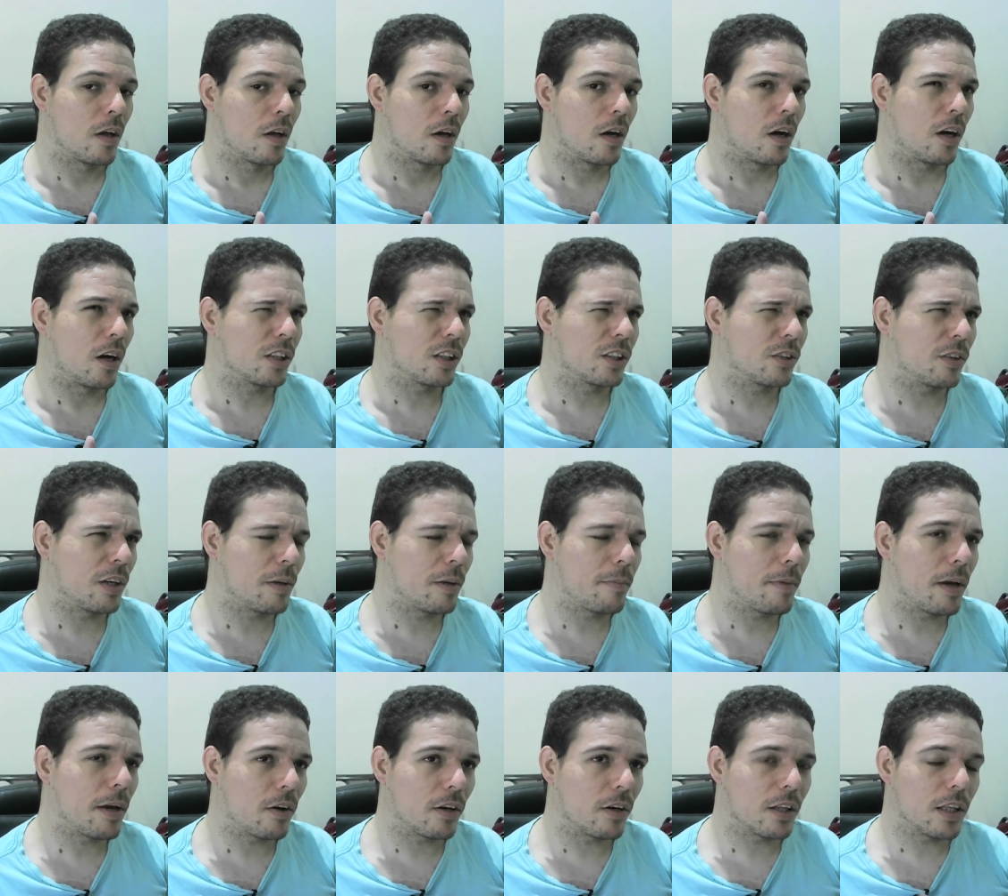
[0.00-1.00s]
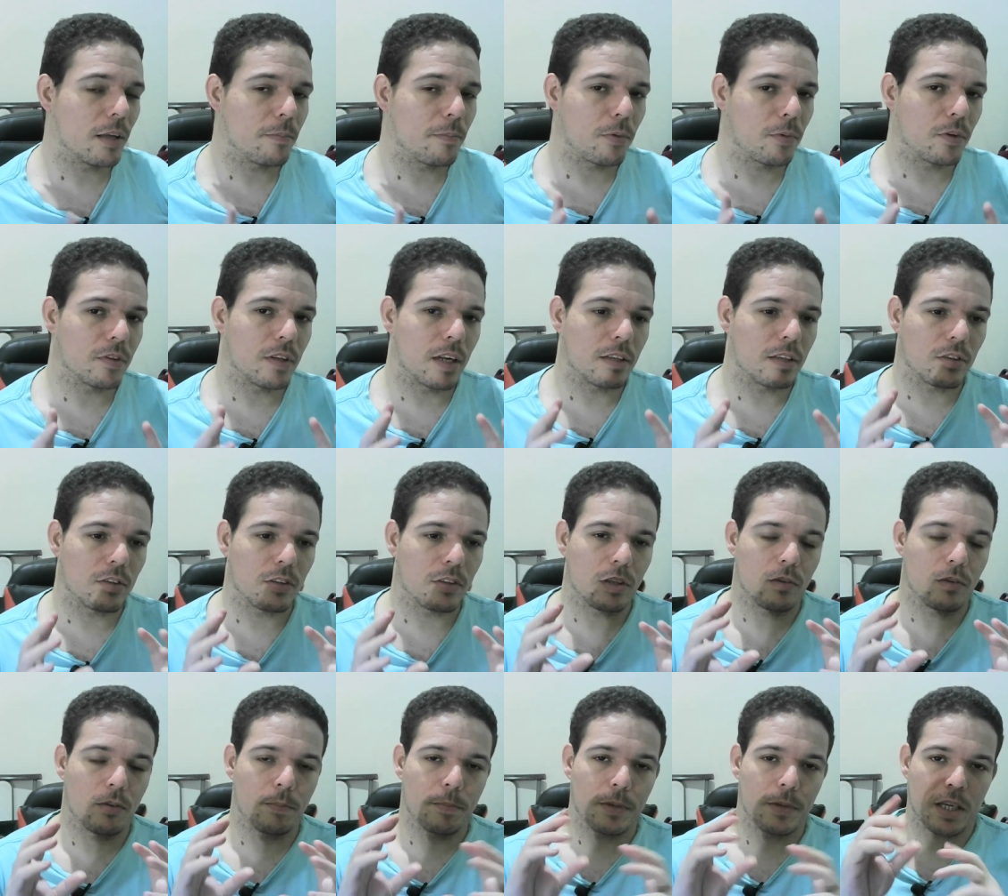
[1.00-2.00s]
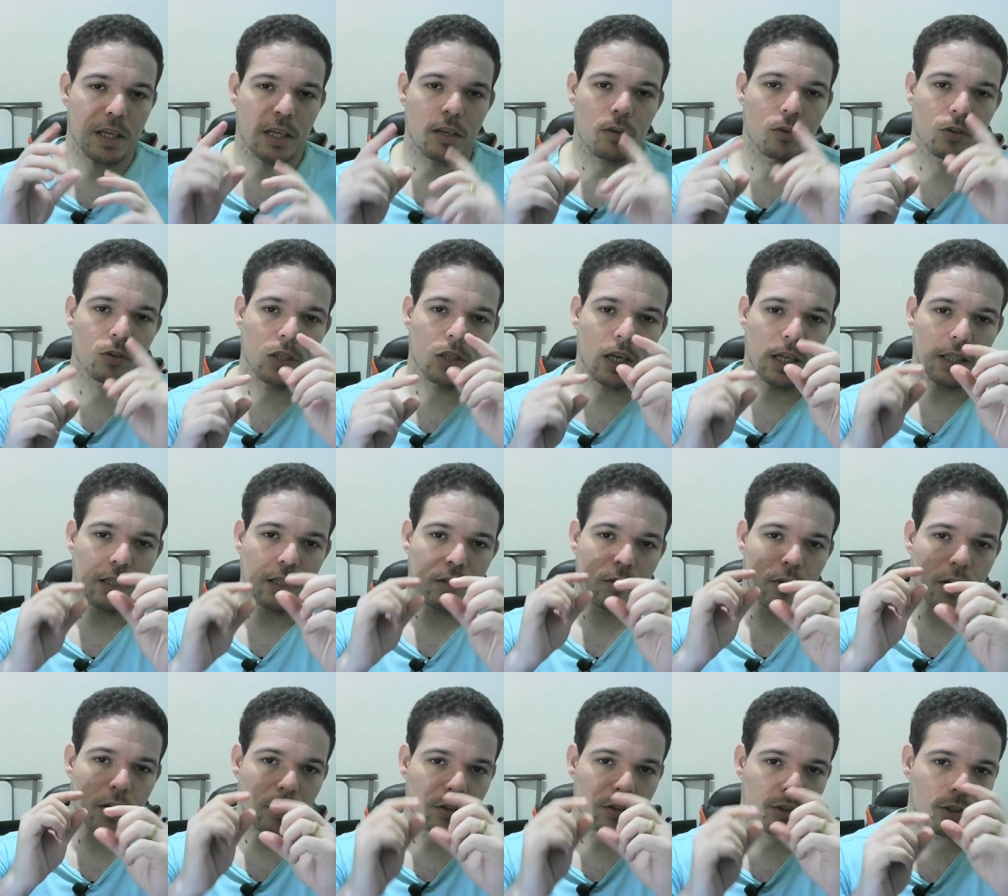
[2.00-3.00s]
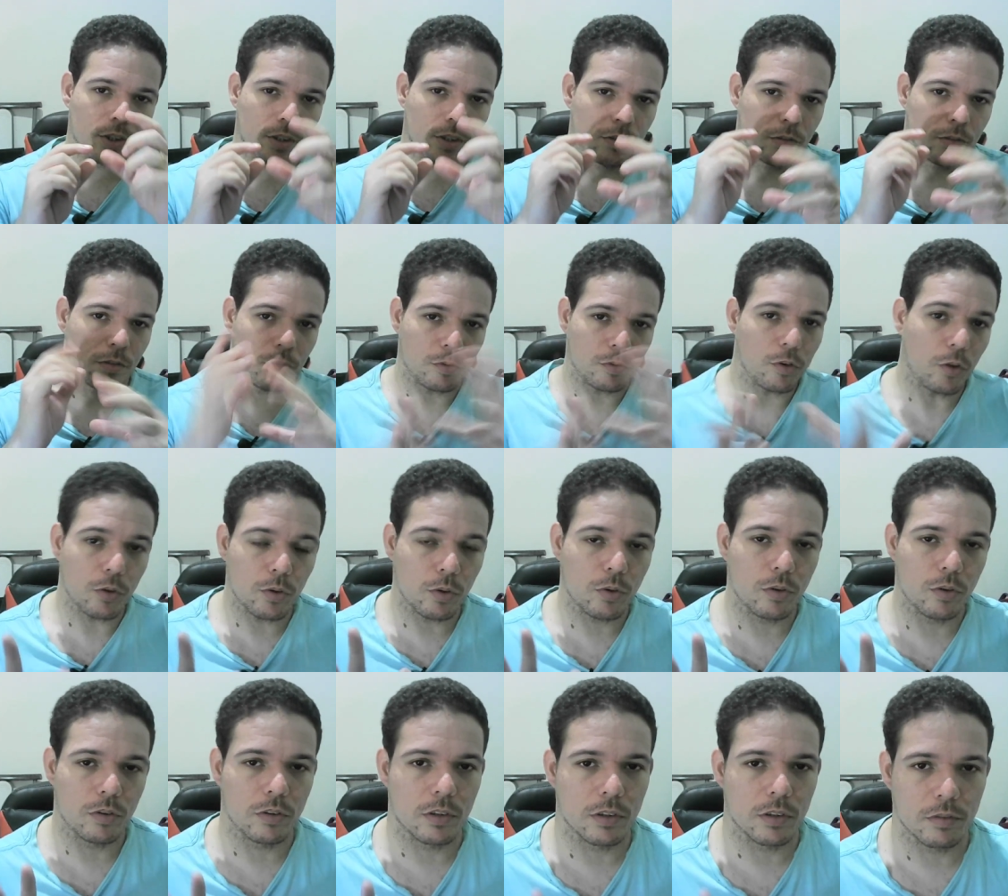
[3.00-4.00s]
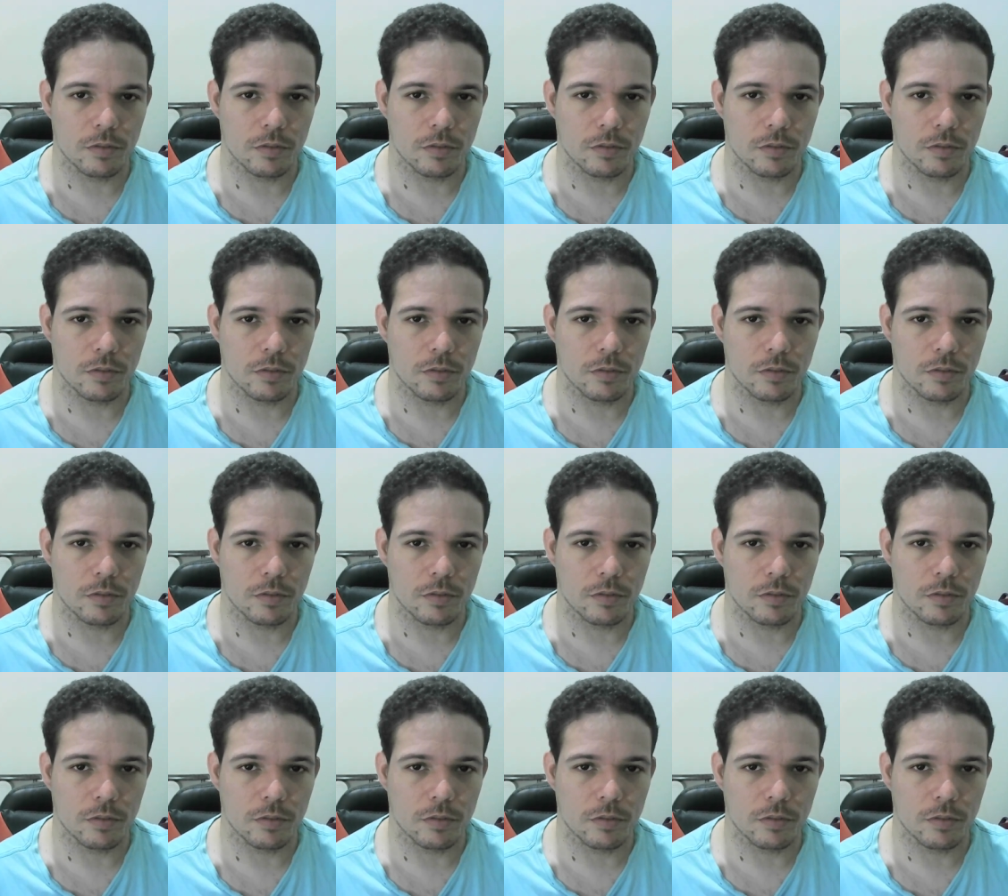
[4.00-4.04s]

Acho que umas meia hora depois ela só deu uma pequena congelada no reloginho e voltou.